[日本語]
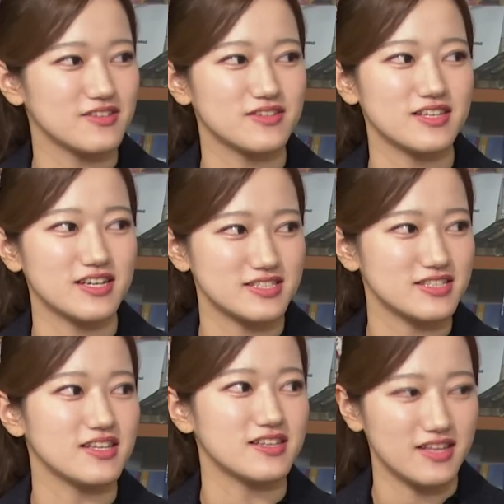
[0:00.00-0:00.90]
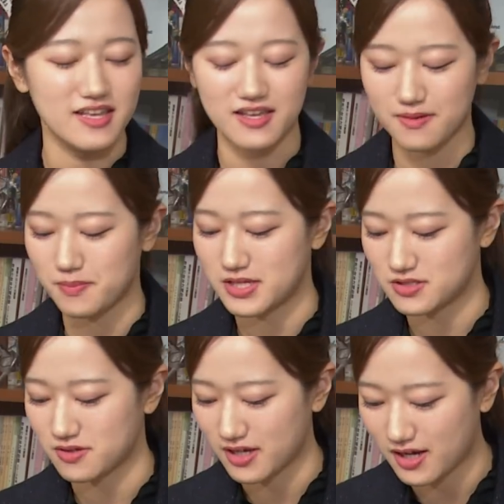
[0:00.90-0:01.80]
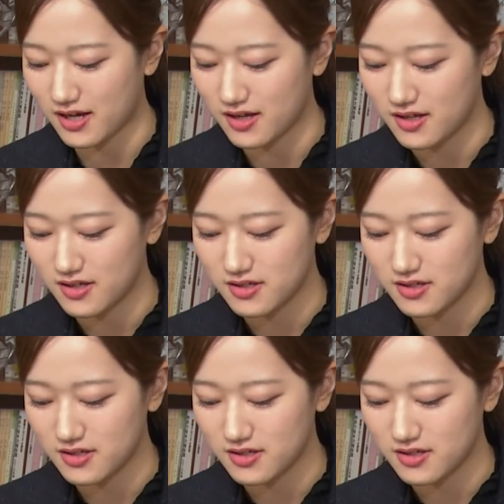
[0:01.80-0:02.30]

いう気がしていて、やっぱりそれが